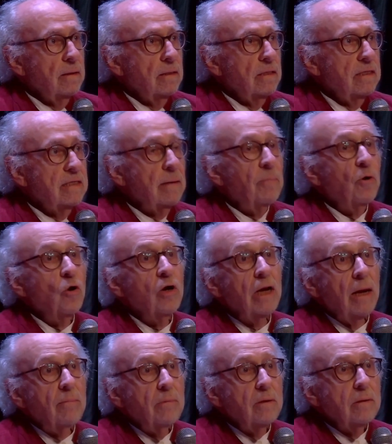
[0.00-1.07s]
ça
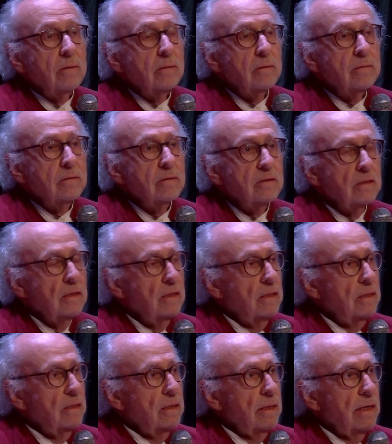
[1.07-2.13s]
proclame.
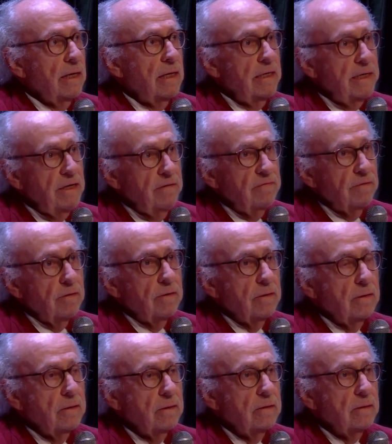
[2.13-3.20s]
Un livre,
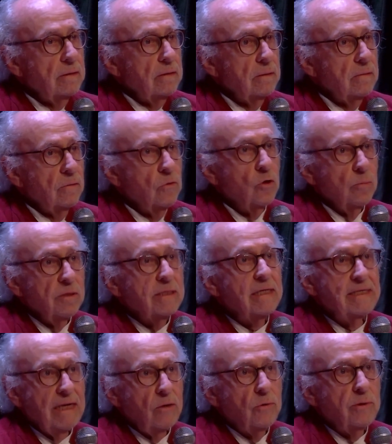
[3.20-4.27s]
on commence à
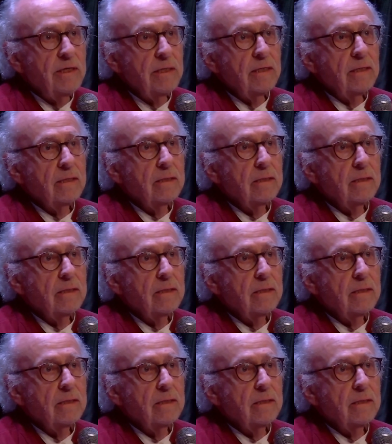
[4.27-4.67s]
dialoguer.